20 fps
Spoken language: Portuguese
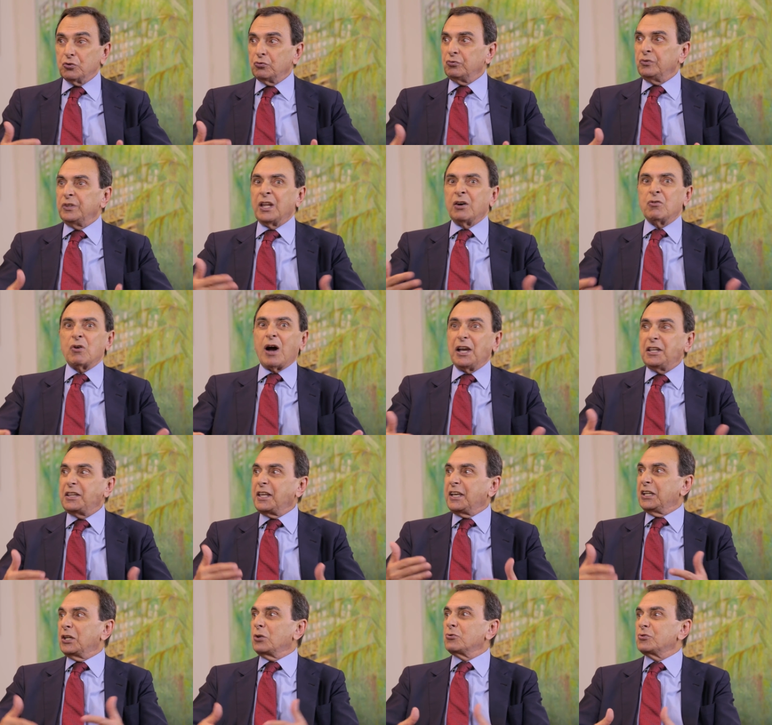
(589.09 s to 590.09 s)
de um não, ainda
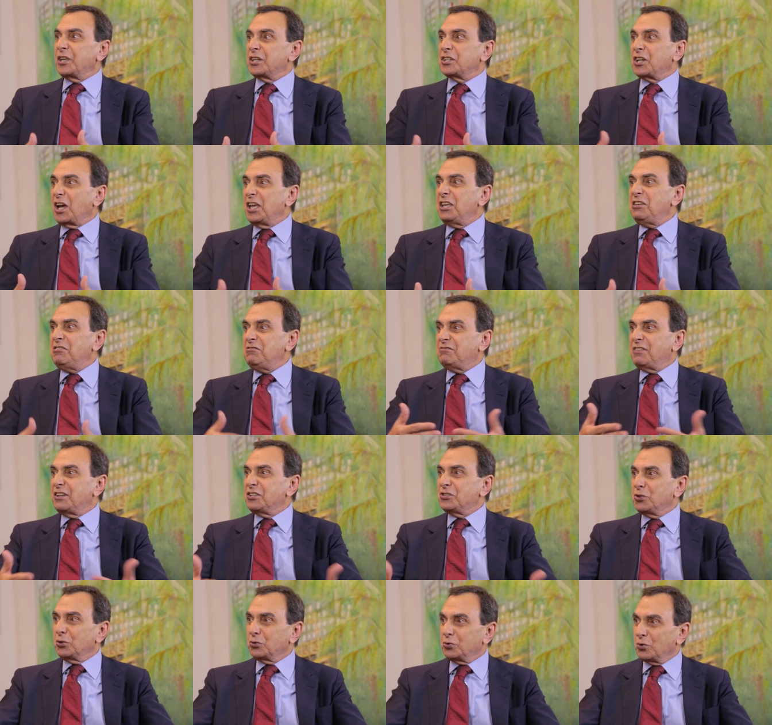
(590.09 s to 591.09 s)
que não seja
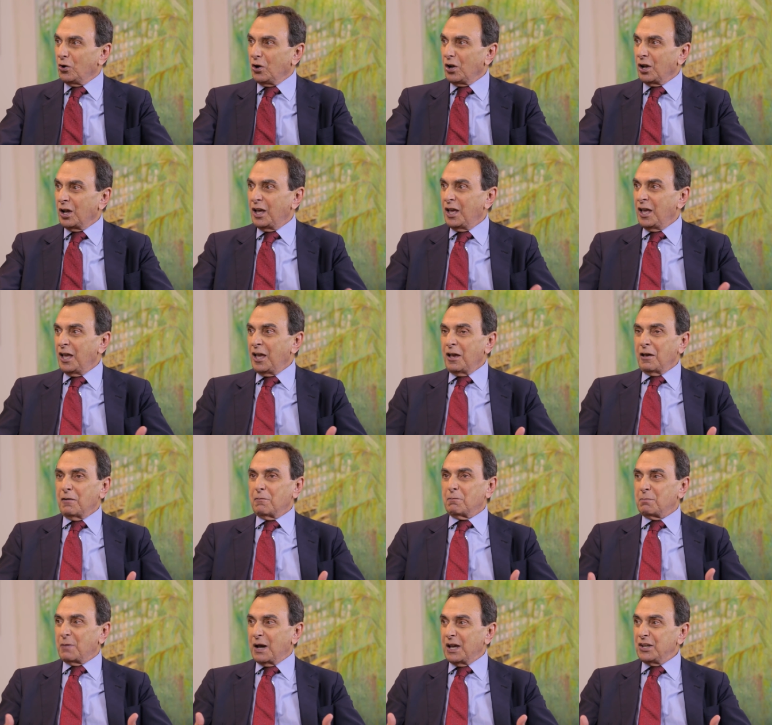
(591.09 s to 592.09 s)
investidor,
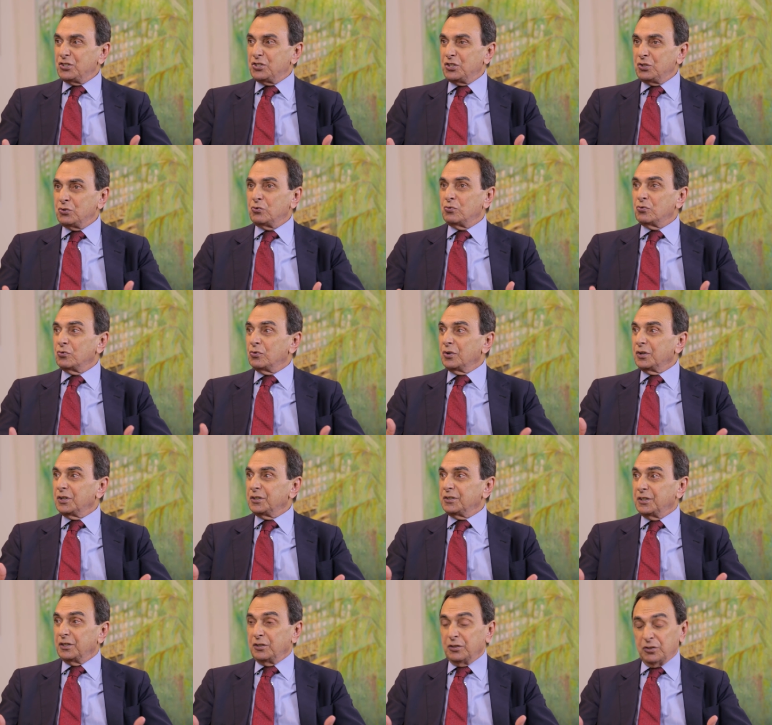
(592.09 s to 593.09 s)
mas de um
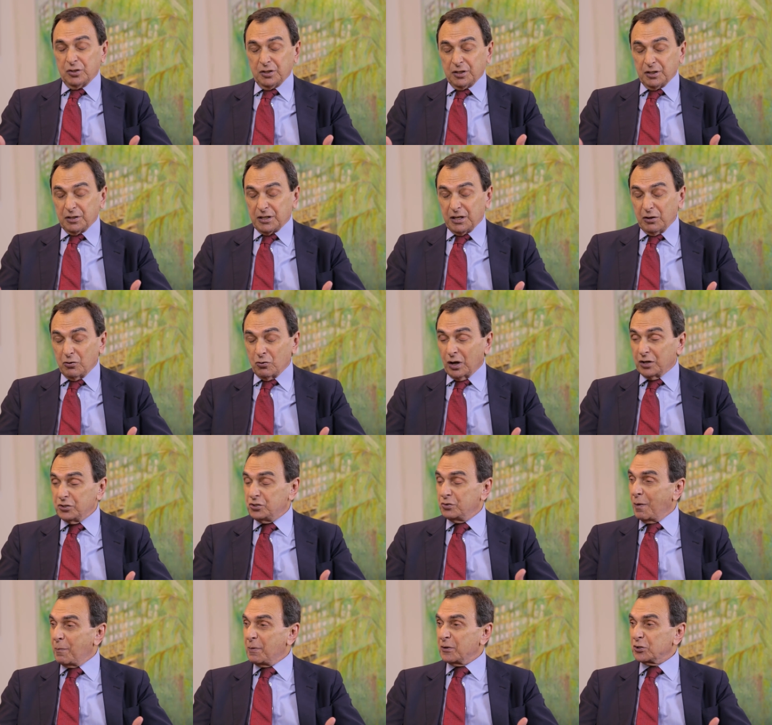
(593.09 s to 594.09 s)

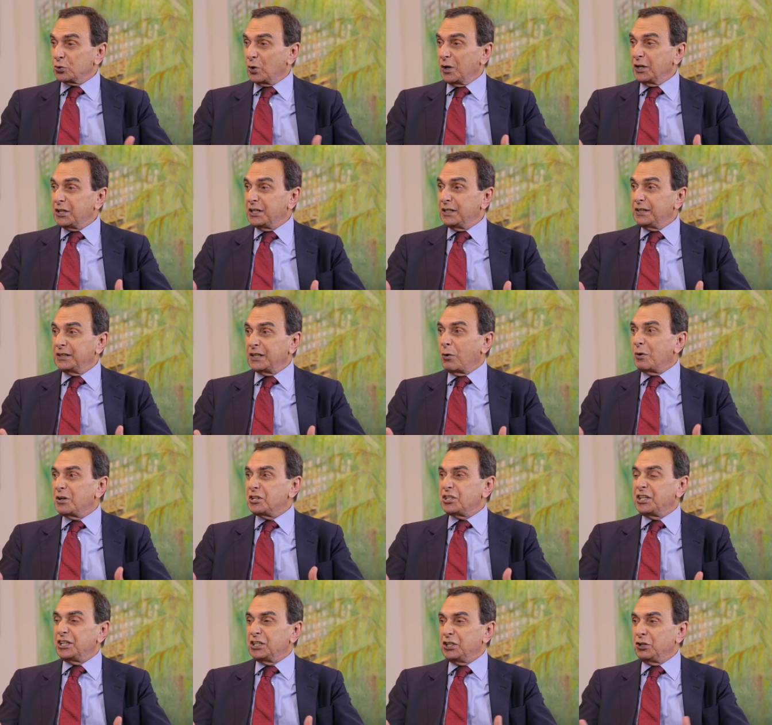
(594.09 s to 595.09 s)
de uma pessoa que não
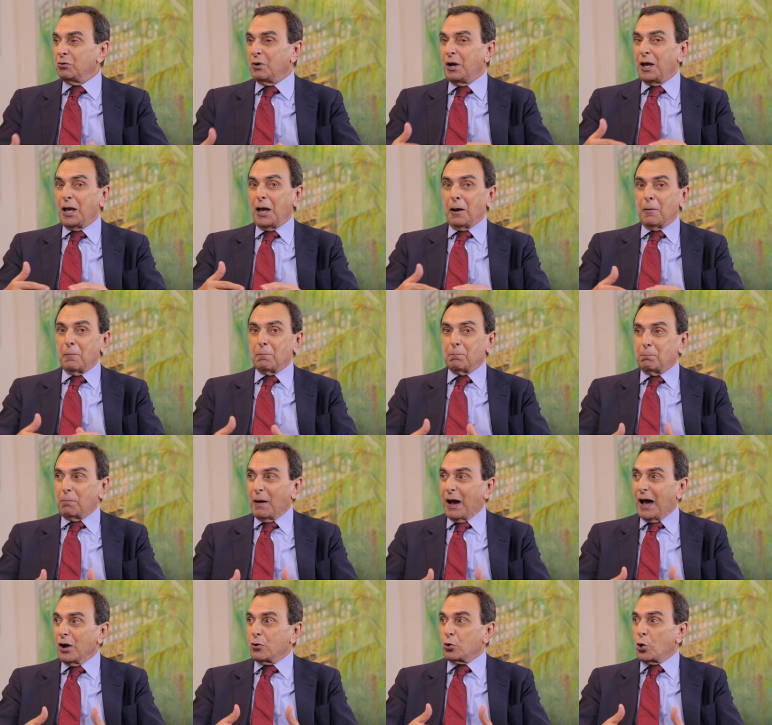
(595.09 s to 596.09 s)
adquiriu
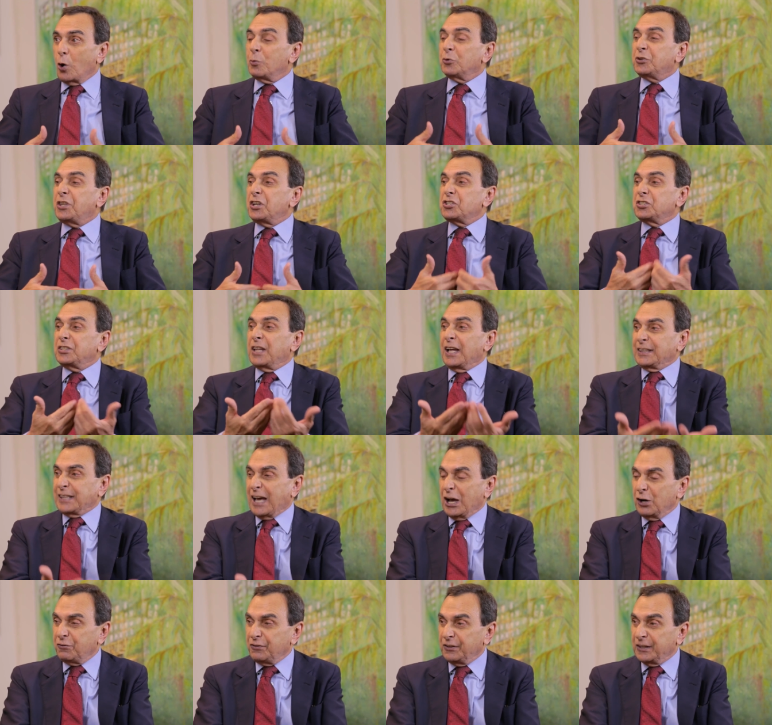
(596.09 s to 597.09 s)
para, como
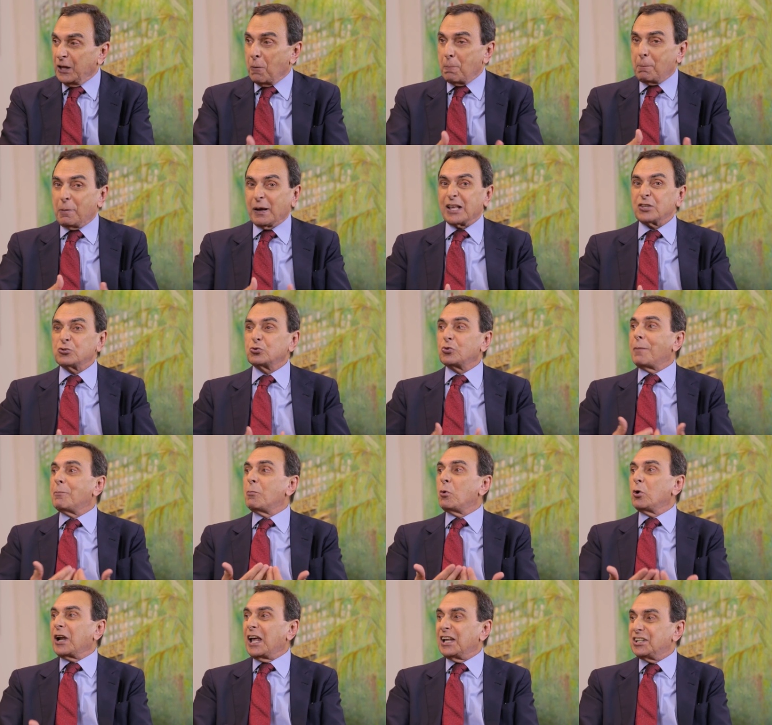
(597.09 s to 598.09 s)
destinatário final para a sua
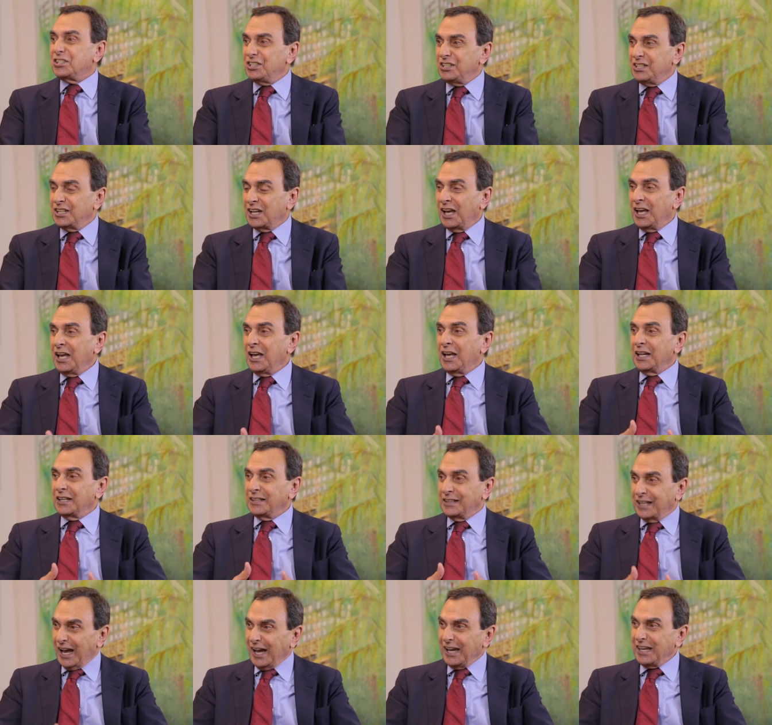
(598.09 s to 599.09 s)
moradia.
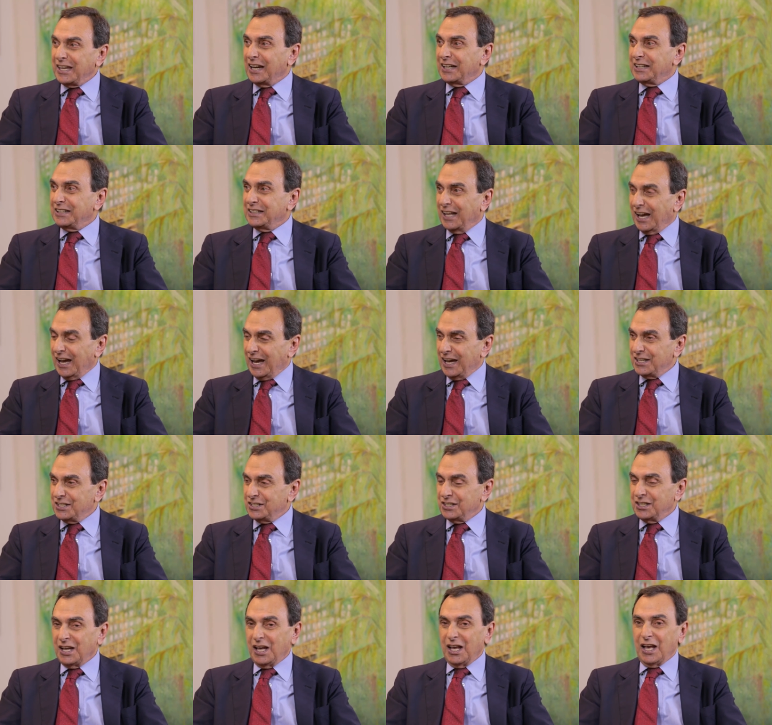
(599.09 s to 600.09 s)
Na
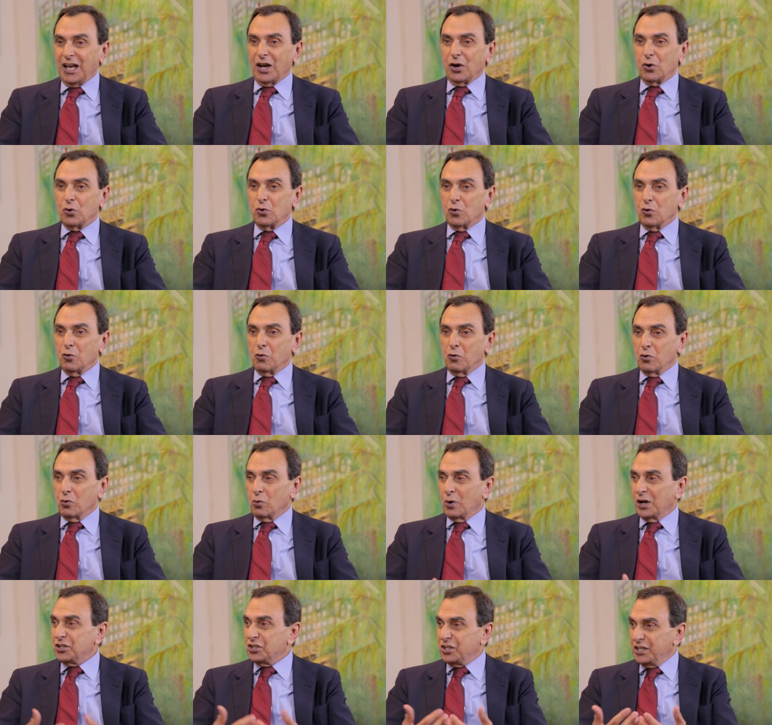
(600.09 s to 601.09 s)
realidade, o,
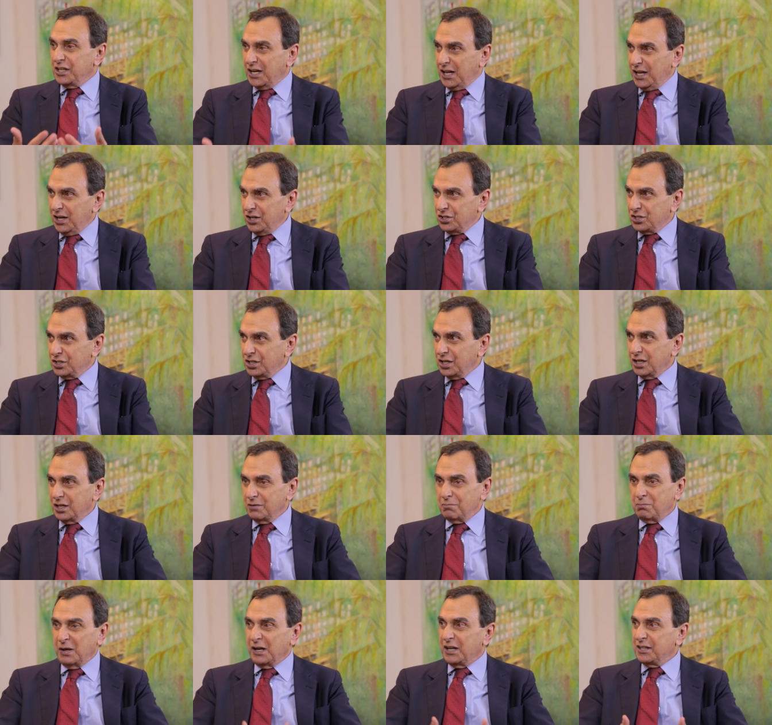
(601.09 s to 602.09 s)
o adquirente
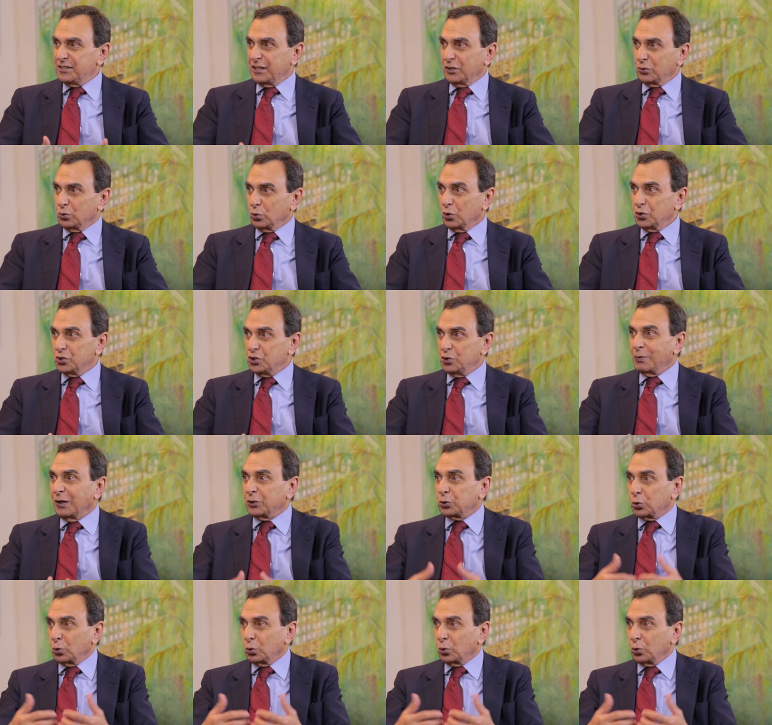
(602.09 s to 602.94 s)
merecedor de uma